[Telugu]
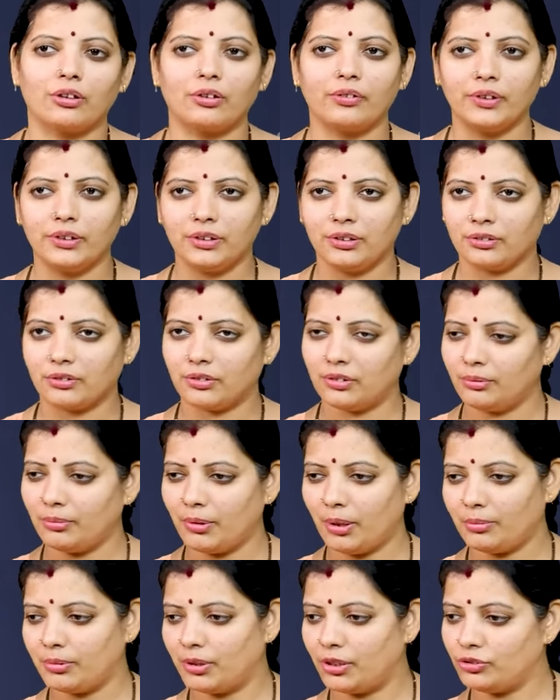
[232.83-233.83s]
తక్కువైంది
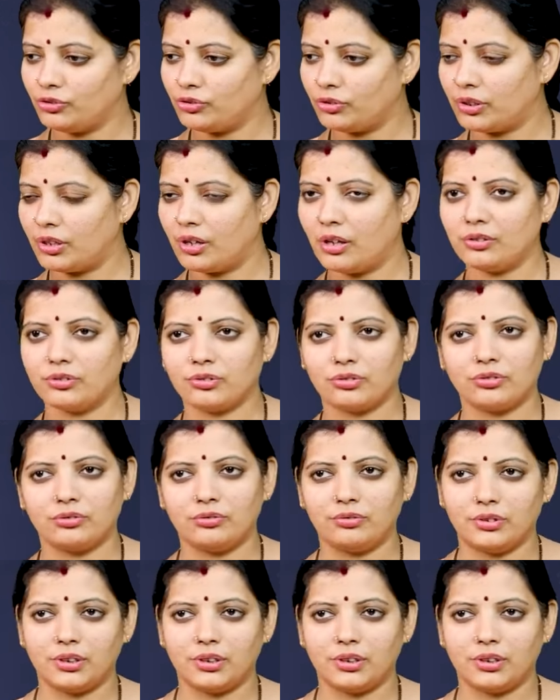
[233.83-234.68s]
మామూలుగా అంచులు కాలుస్తూ